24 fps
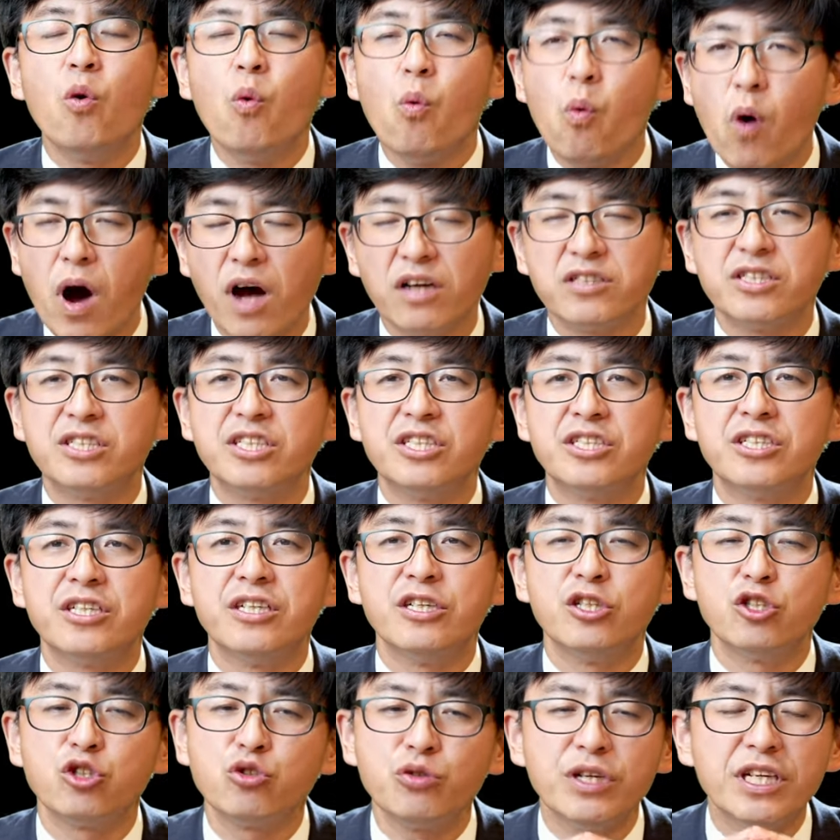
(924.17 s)
忘记
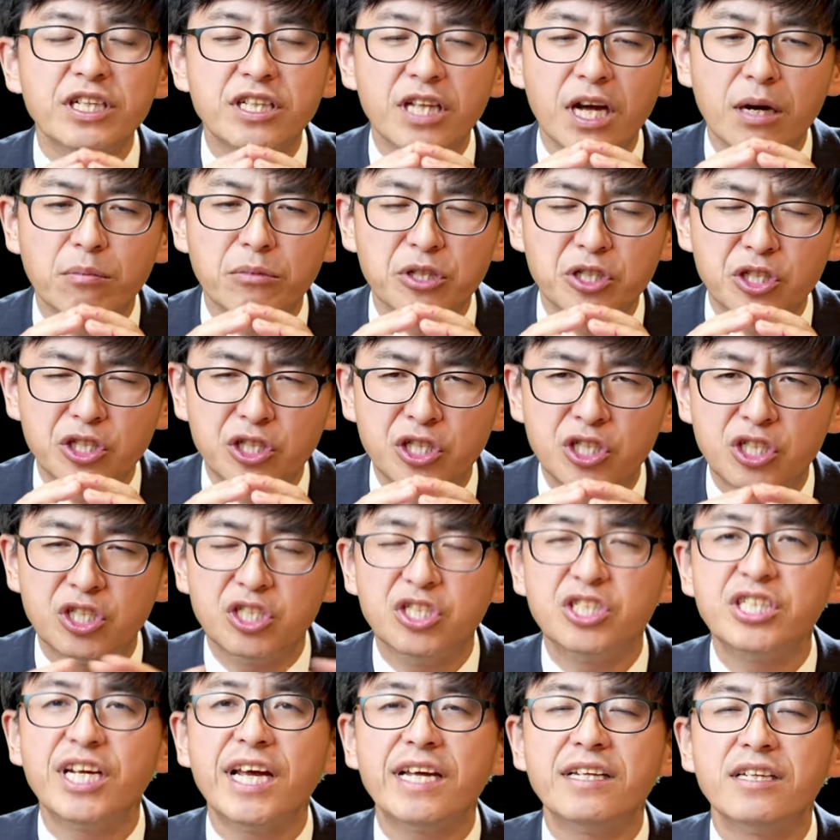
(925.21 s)
神，所以他们是实
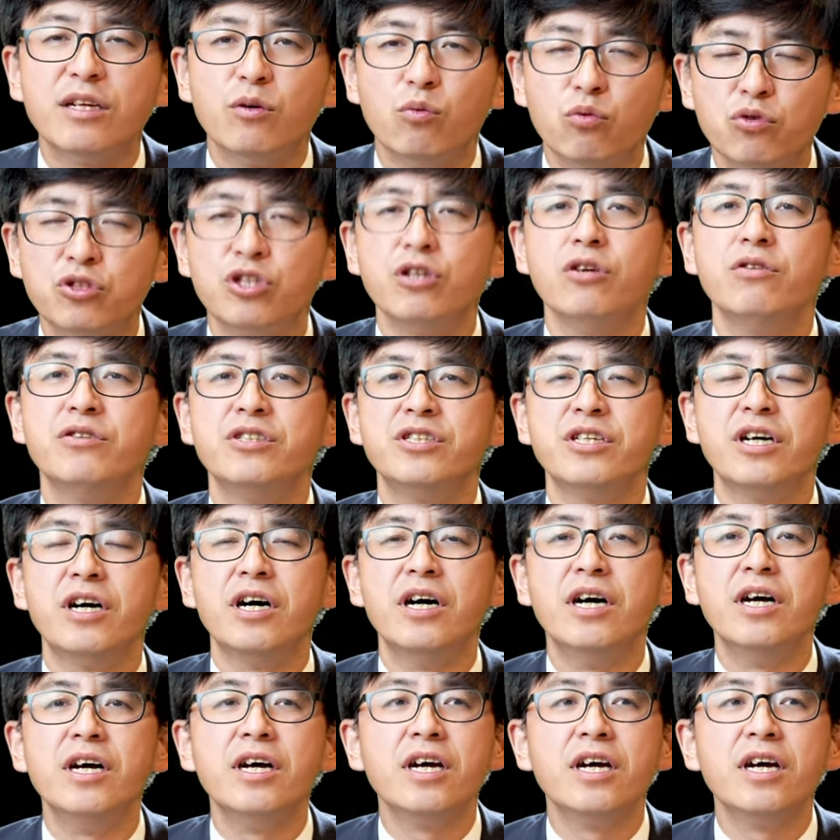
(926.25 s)
践的无神论者。